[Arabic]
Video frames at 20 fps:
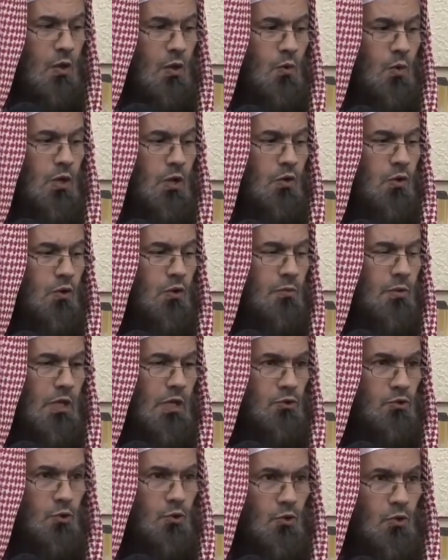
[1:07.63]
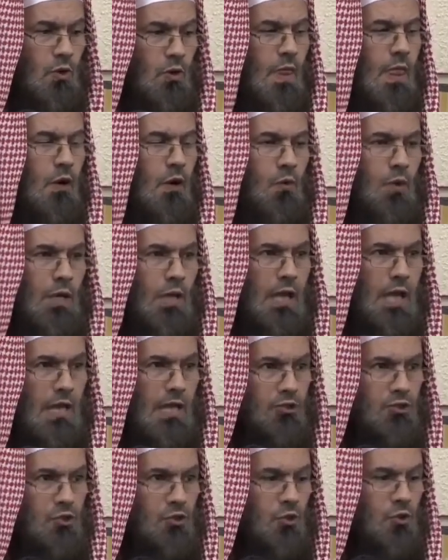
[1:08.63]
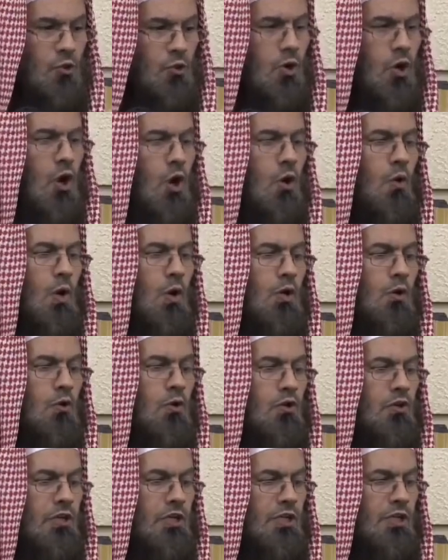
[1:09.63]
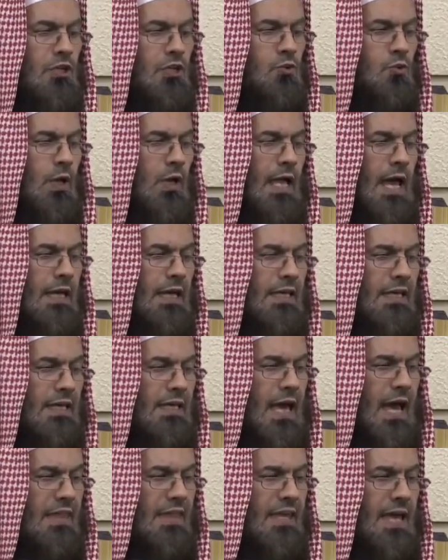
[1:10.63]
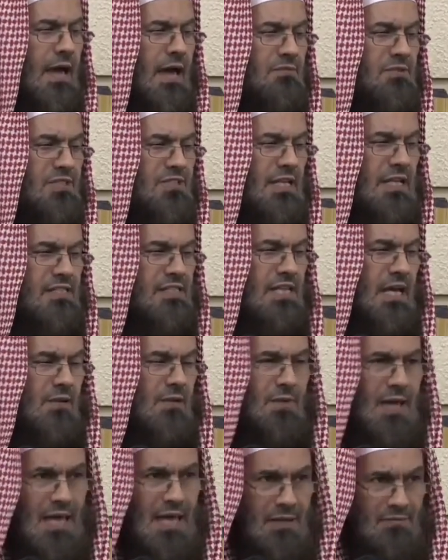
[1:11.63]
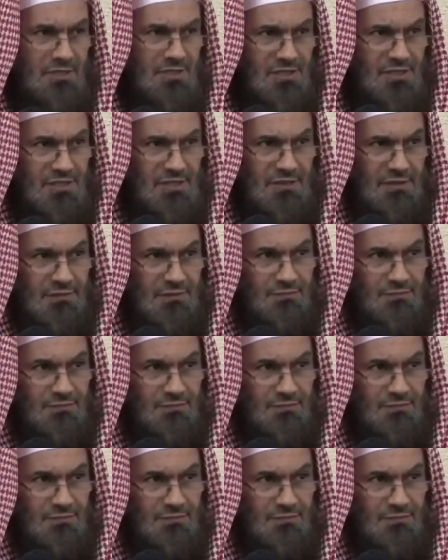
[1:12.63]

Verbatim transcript: والعمرة والهدي والأضحية والعقيقة هذه خمس ليس أربع خمس